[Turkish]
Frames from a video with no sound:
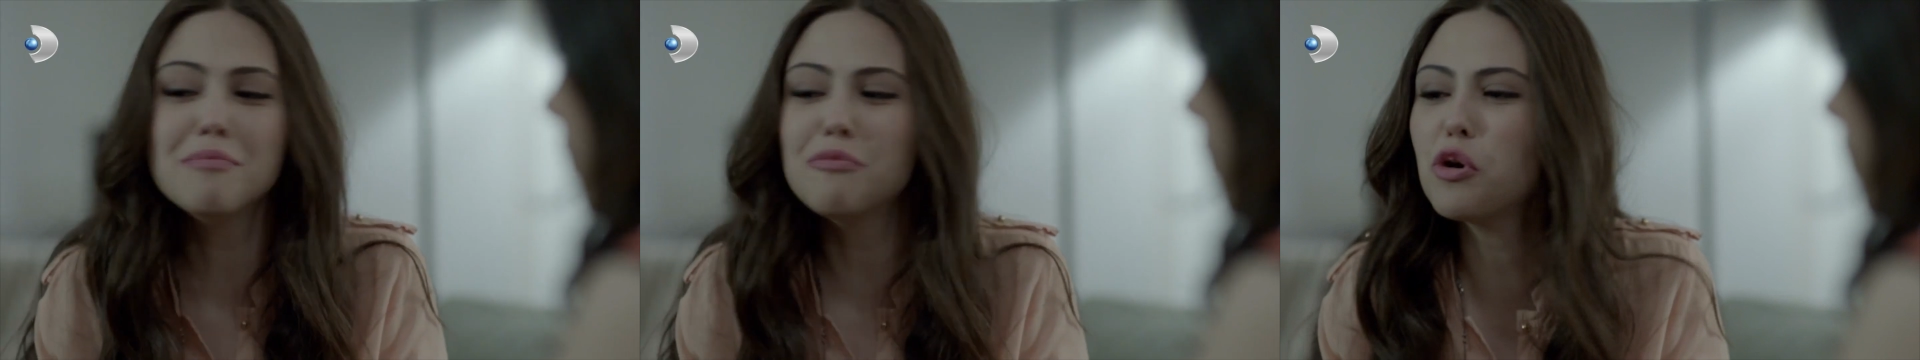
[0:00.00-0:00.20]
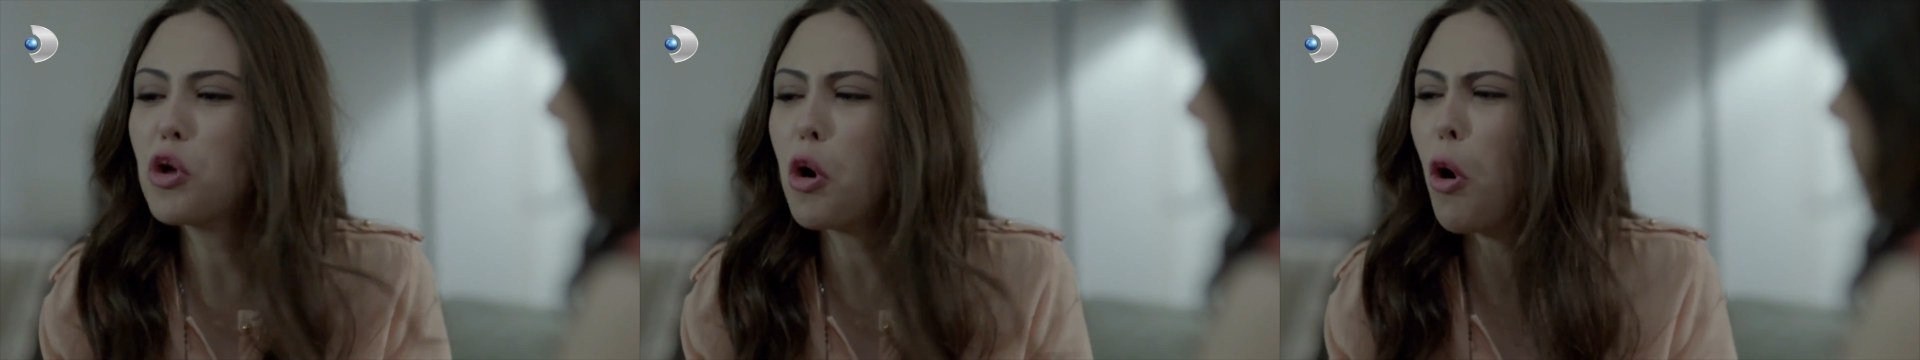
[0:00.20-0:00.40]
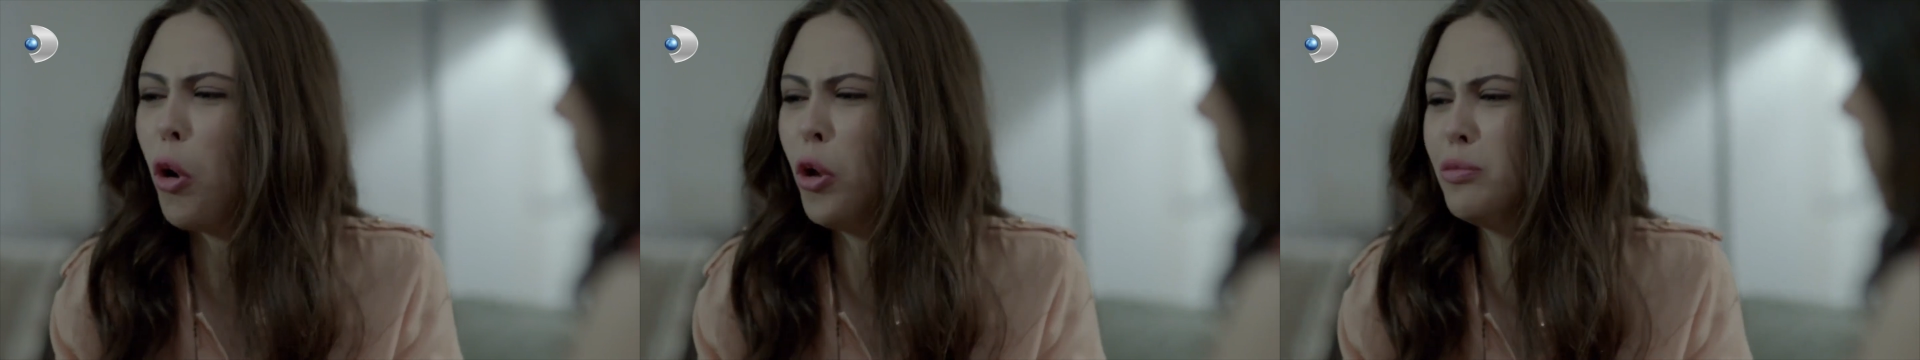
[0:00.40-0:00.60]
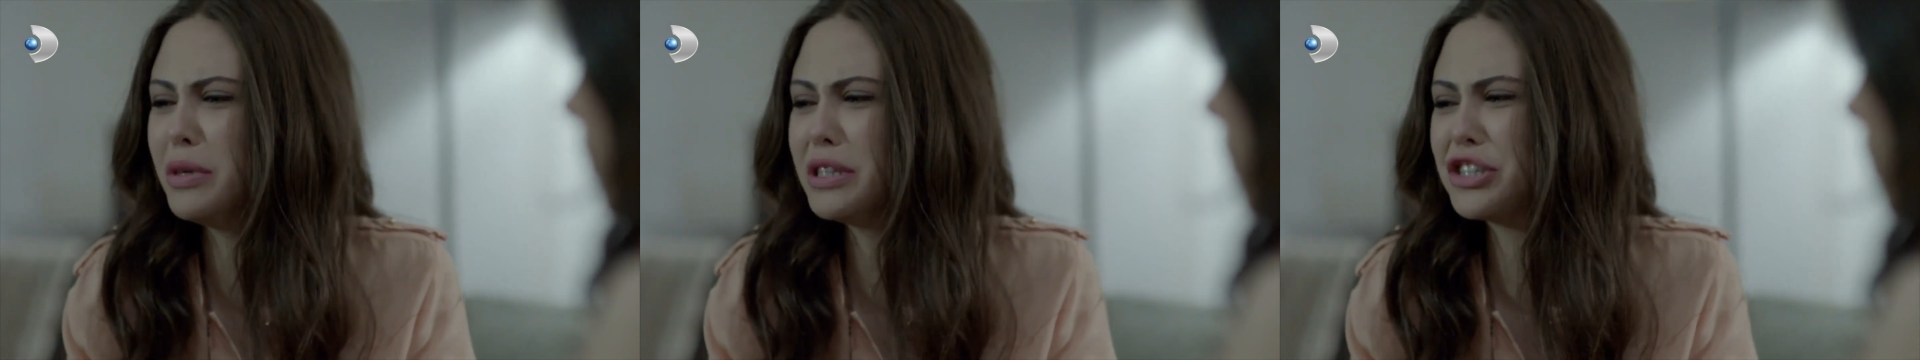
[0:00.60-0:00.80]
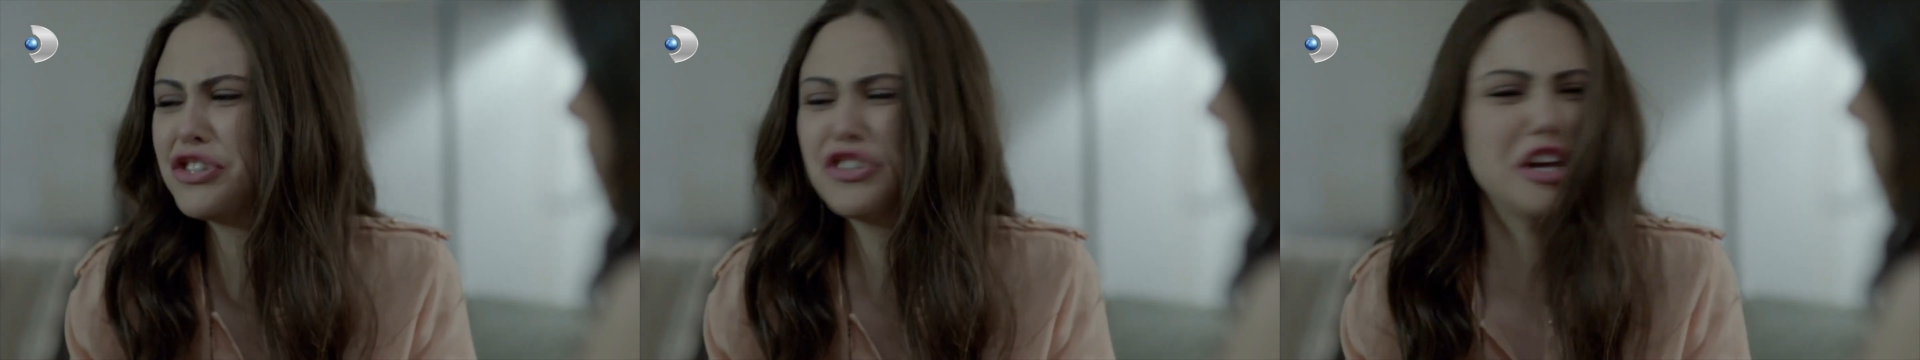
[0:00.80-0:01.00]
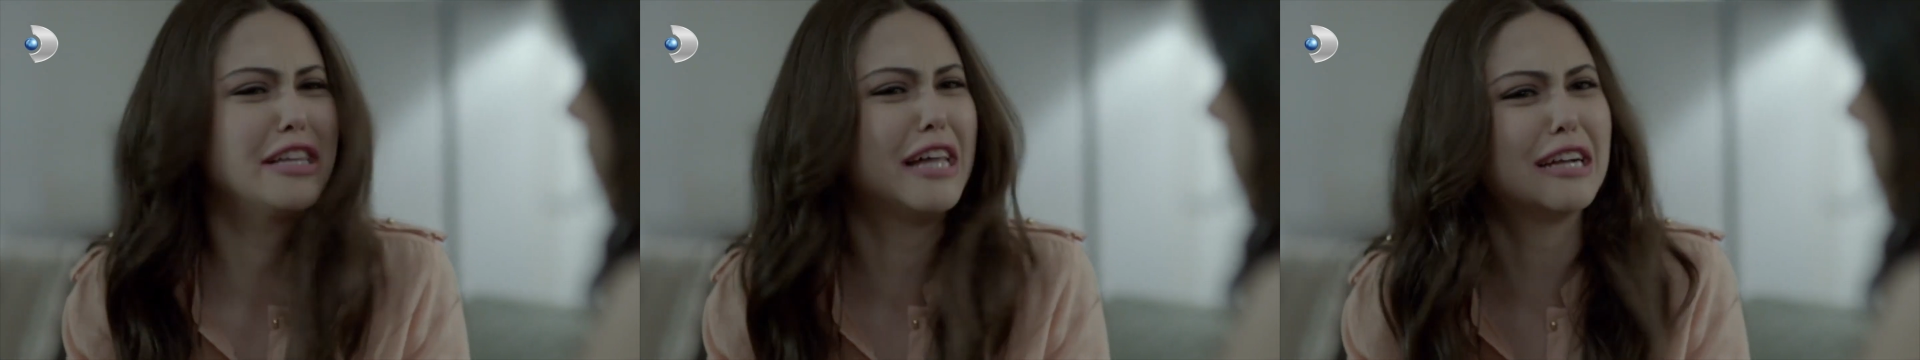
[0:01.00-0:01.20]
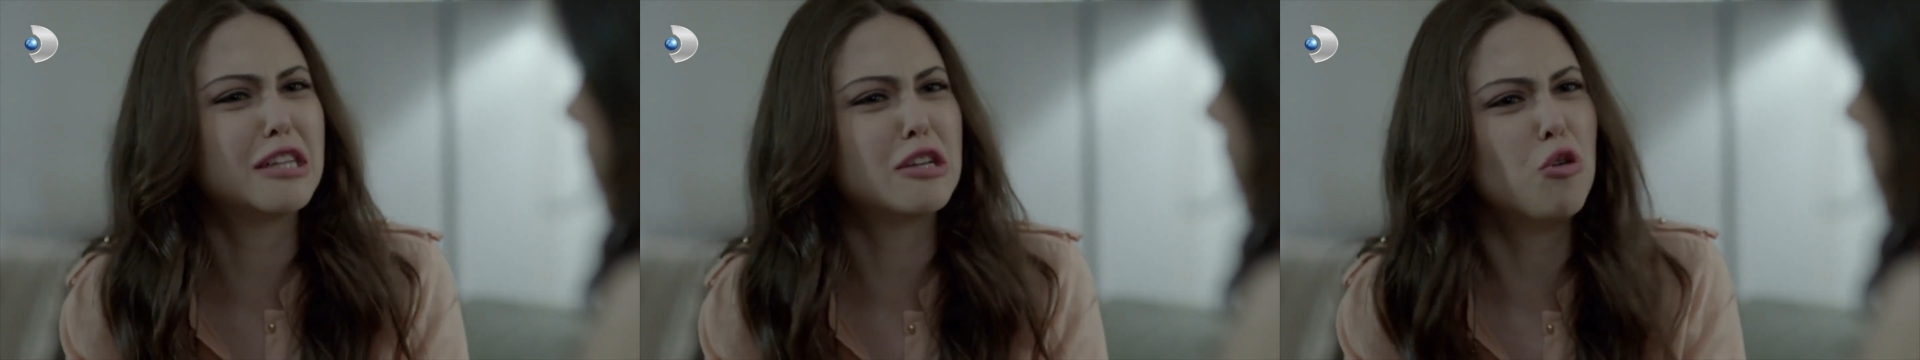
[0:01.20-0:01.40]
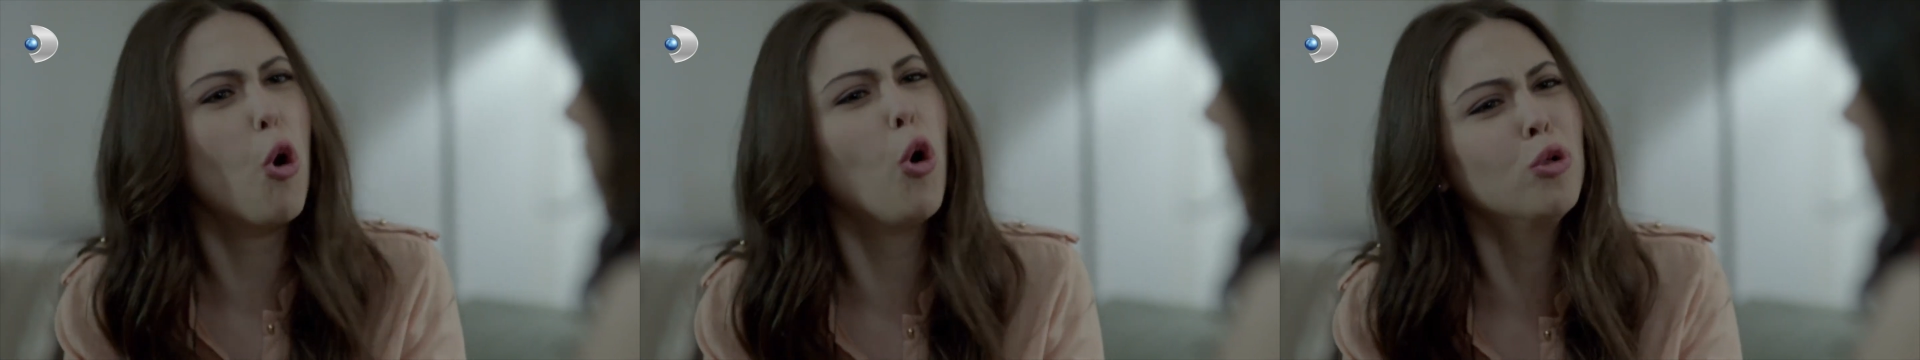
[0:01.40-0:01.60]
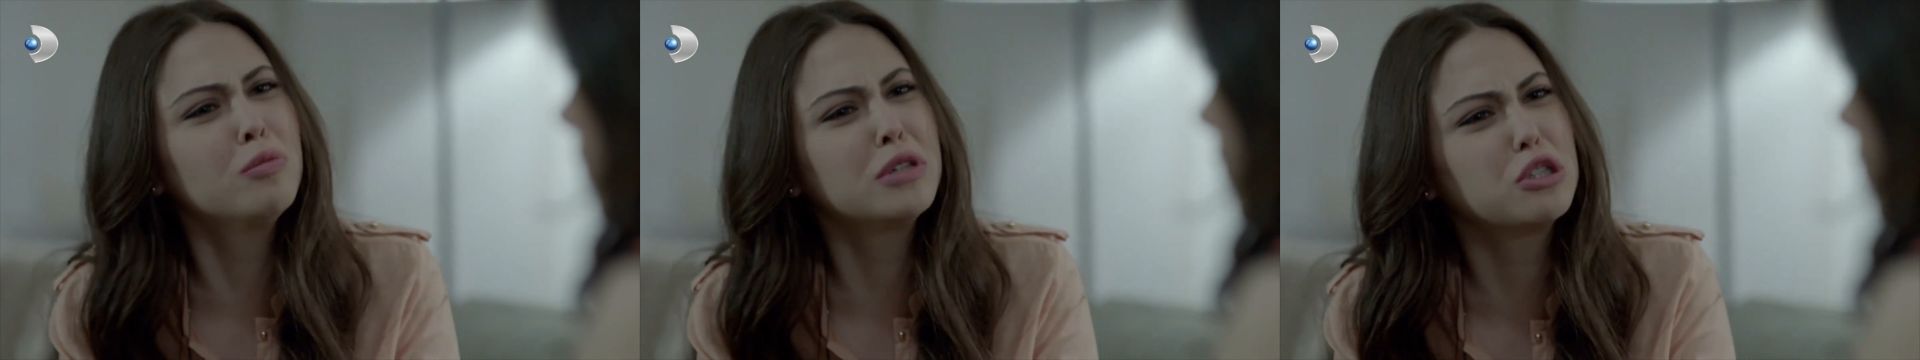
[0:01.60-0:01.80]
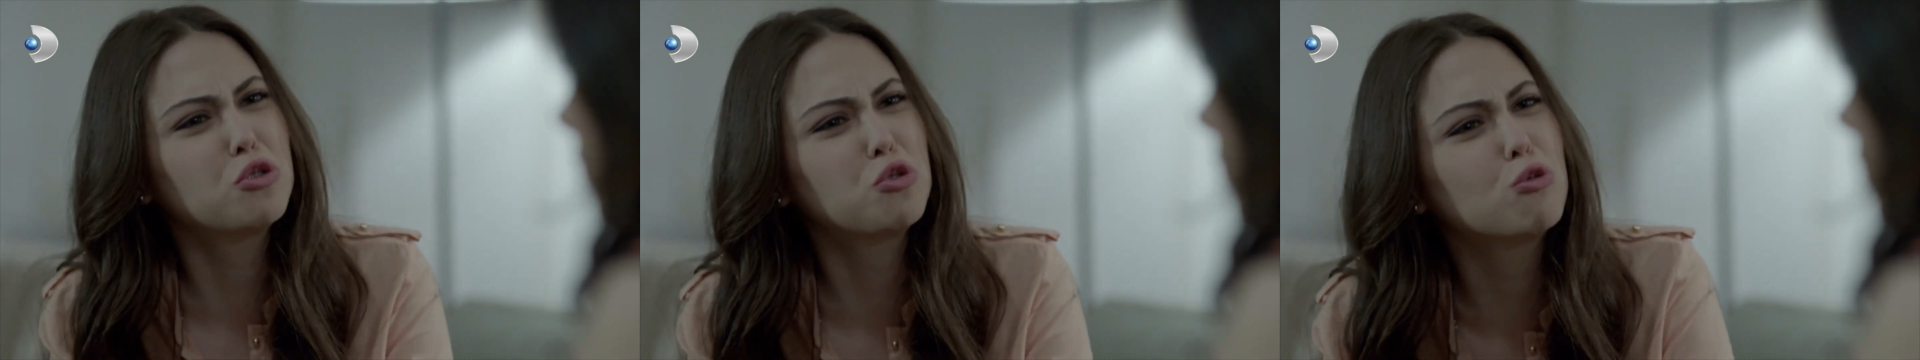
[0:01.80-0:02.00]
Böyle olmadık şeylerden
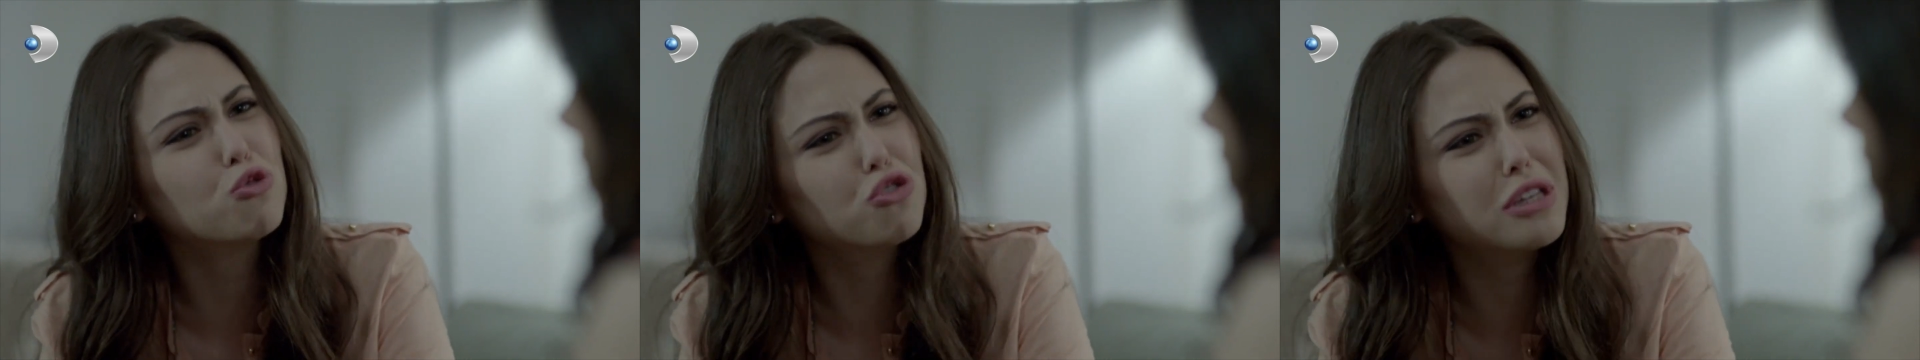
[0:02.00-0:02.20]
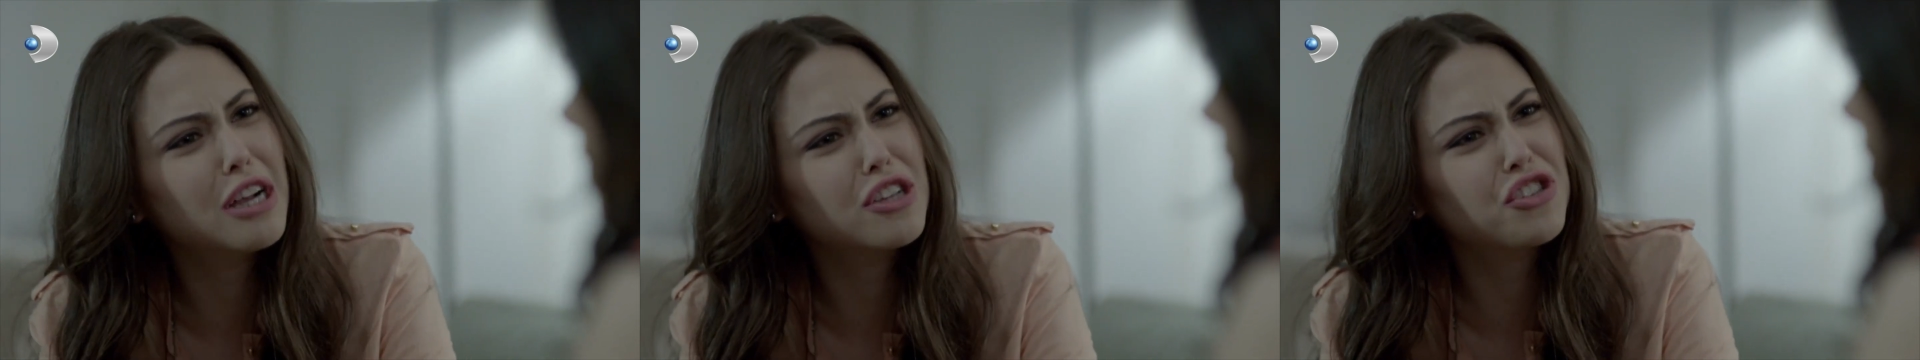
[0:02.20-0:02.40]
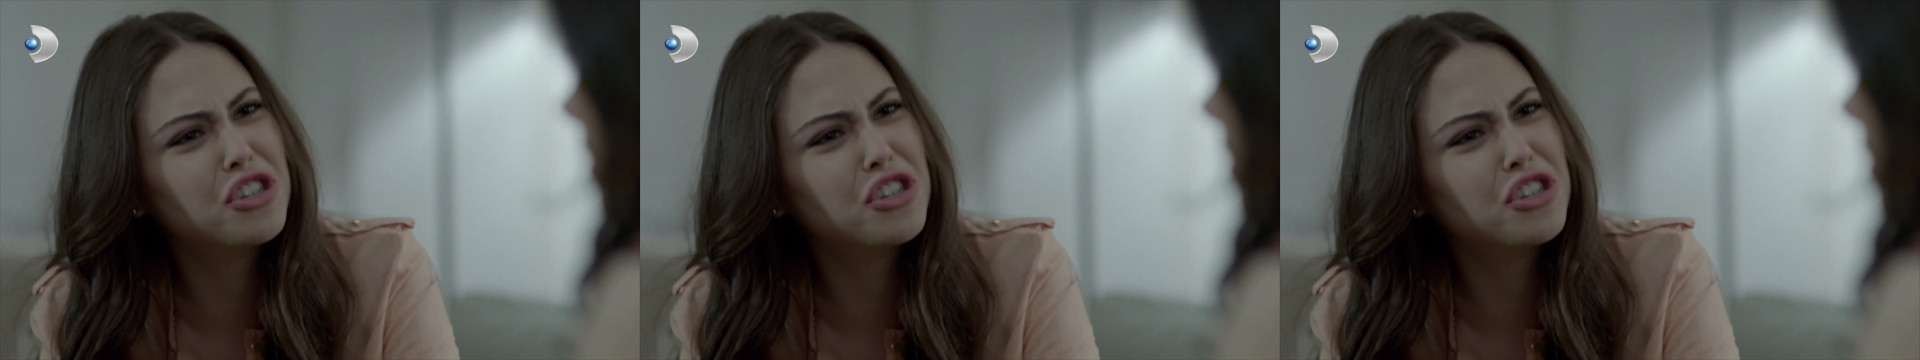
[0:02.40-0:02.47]
olmadık sonuçlar